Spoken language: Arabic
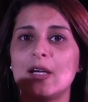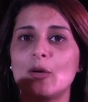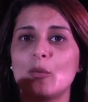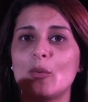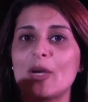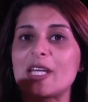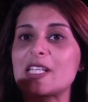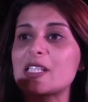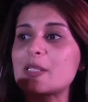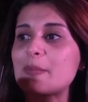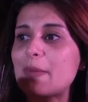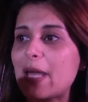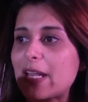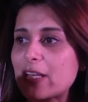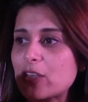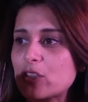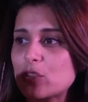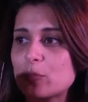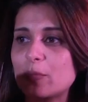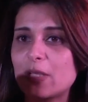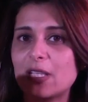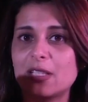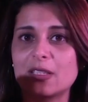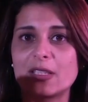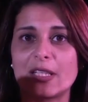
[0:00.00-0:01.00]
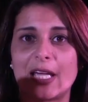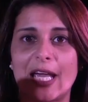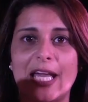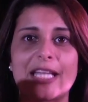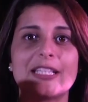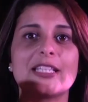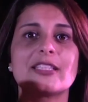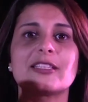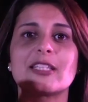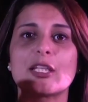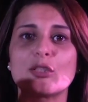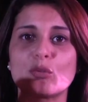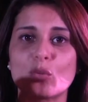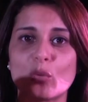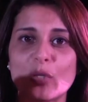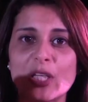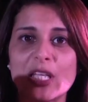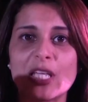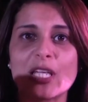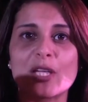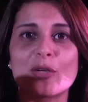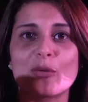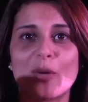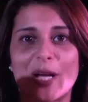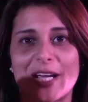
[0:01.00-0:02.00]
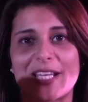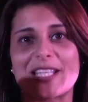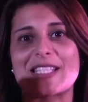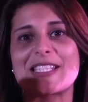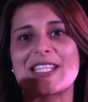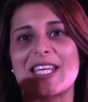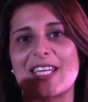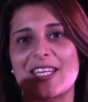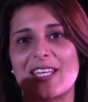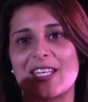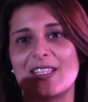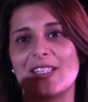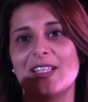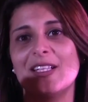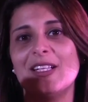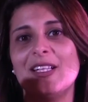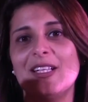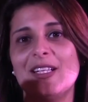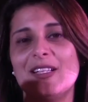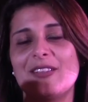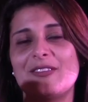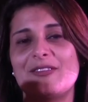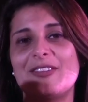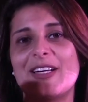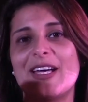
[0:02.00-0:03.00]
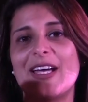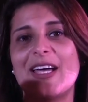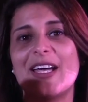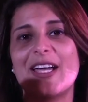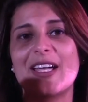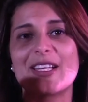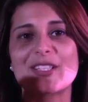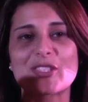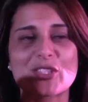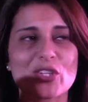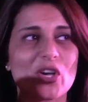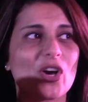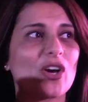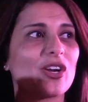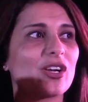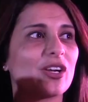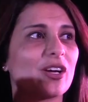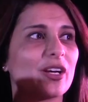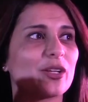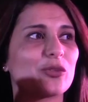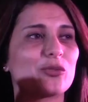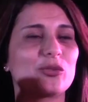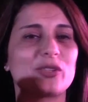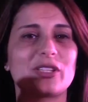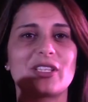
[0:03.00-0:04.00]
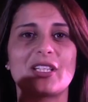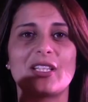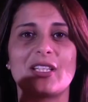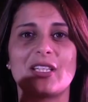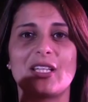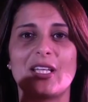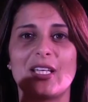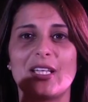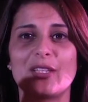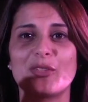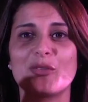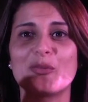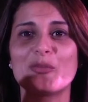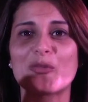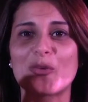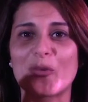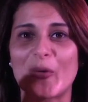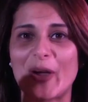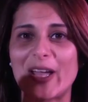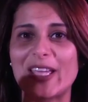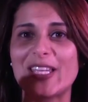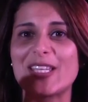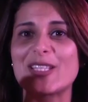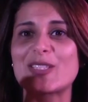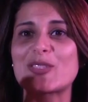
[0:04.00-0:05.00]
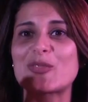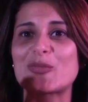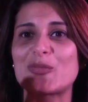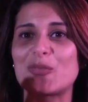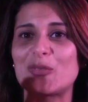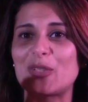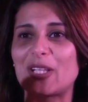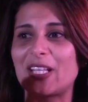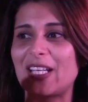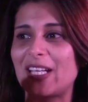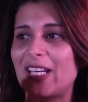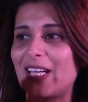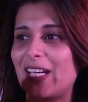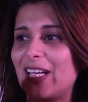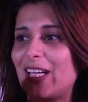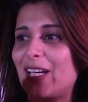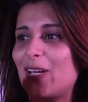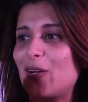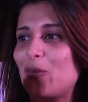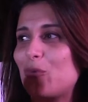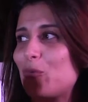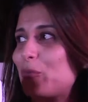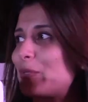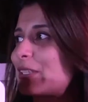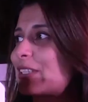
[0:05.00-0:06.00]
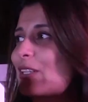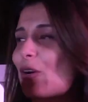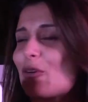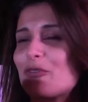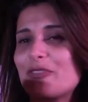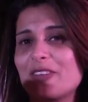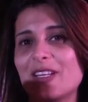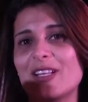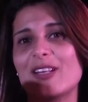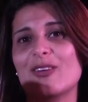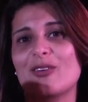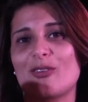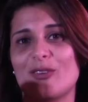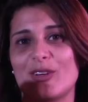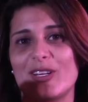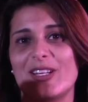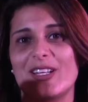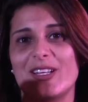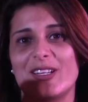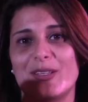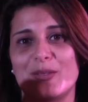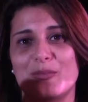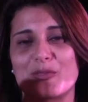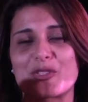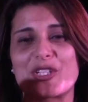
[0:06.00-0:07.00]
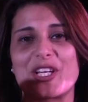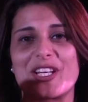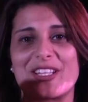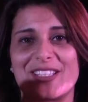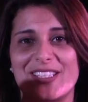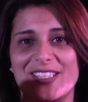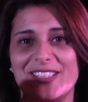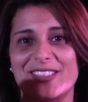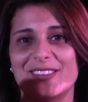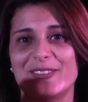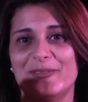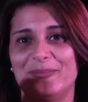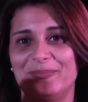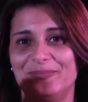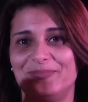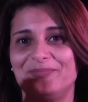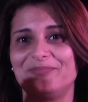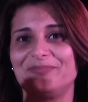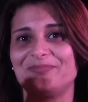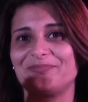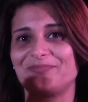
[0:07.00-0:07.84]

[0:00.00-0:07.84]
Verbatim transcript: ويست آه مانجمنت مانجمنت اعاده تدوير وحاجات زي كده فان شاء الله يكون اليوم كويس وبالتوفيق لكل المشاركين